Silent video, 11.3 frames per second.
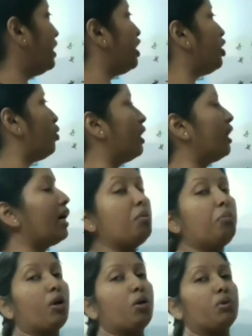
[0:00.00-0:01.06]
গান অর্থাৎ
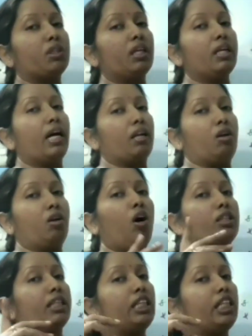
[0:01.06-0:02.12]
দ্বিগুতে পরপদ
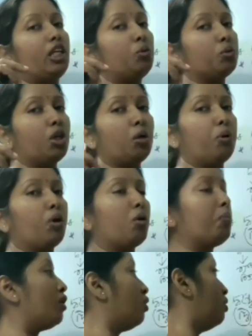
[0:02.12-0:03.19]
তৎপুরুষ
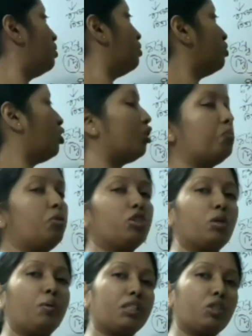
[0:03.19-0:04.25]
সমাস পরপদ
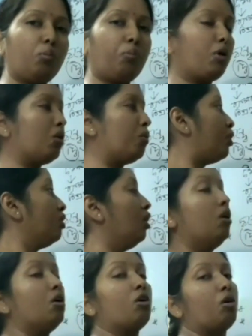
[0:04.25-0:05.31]
কর্মধার সমাস
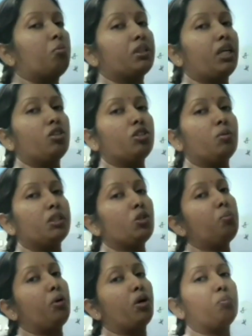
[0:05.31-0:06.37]
পরপদ প্রাধান্য
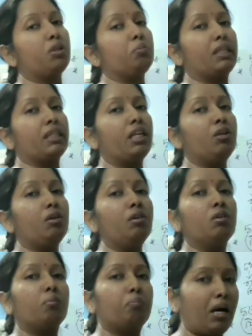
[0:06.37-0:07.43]
পাবে
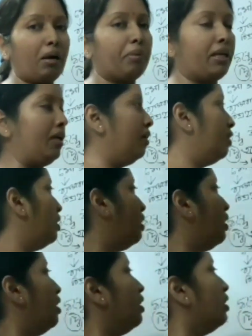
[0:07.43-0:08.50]
সপ্তর্ষি
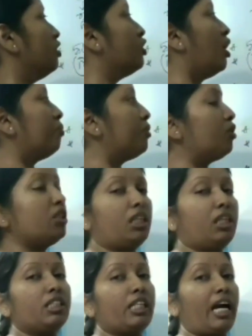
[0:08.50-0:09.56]
সাতজন ঋষি আছে
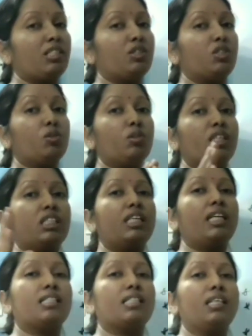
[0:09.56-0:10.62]
যেখানে
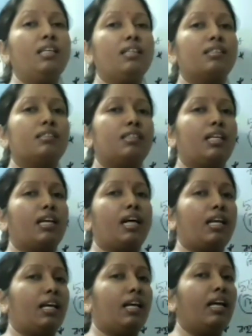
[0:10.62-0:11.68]
এখানে কি বোঝাচ্ছে
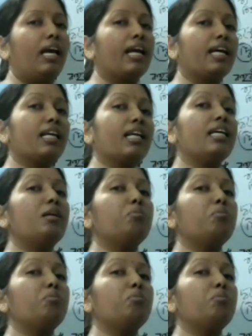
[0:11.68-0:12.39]
সাতজন